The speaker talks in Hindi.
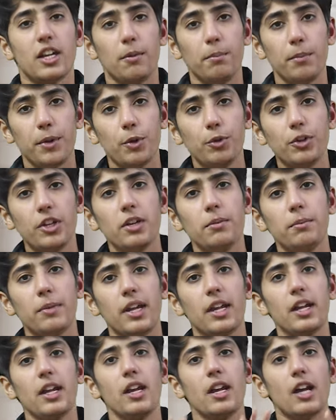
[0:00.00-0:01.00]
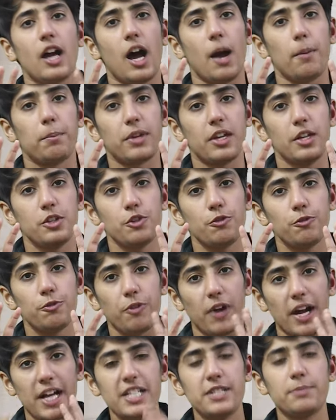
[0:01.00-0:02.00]
कंप्यूटर में आपकी जो
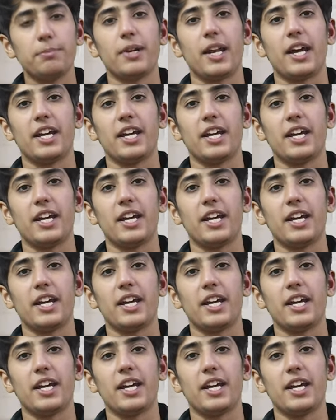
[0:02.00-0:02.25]
फाइल्स